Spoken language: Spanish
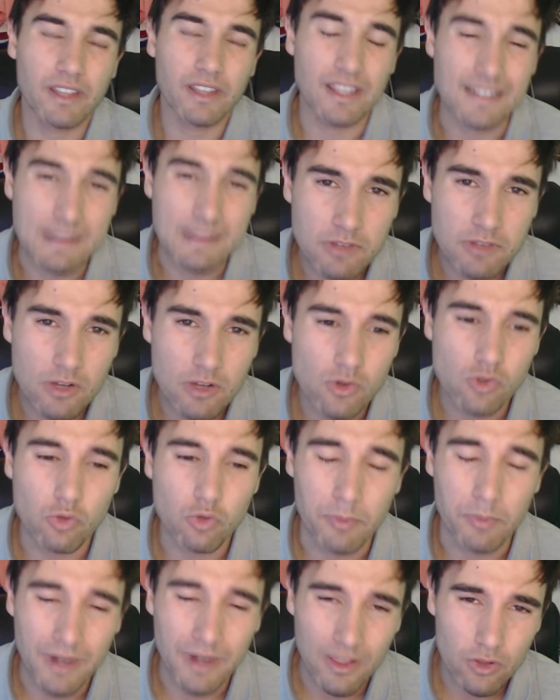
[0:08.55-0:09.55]
estamos
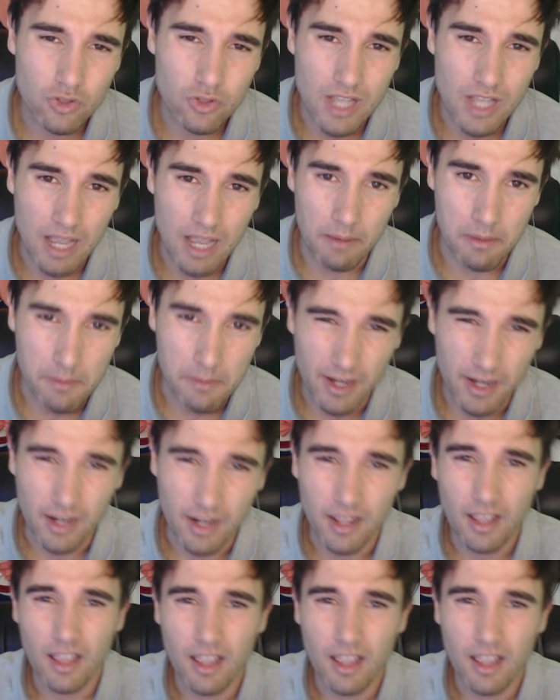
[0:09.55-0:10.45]
acostumbrados a vivir,